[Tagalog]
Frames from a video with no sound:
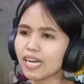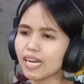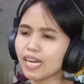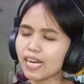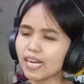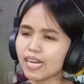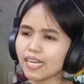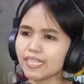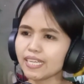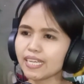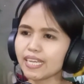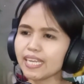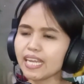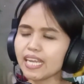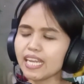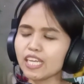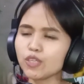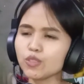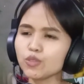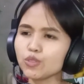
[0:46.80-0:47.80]
uh,
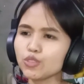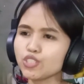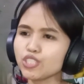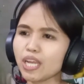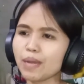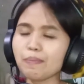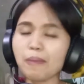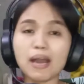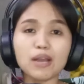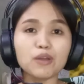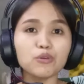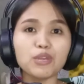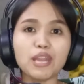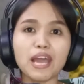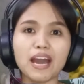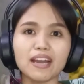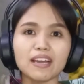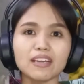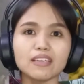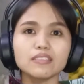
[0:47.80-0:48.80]
nakilala ko to siya bago
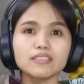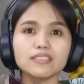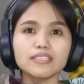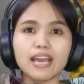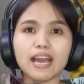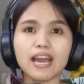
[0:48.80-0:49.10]
lang.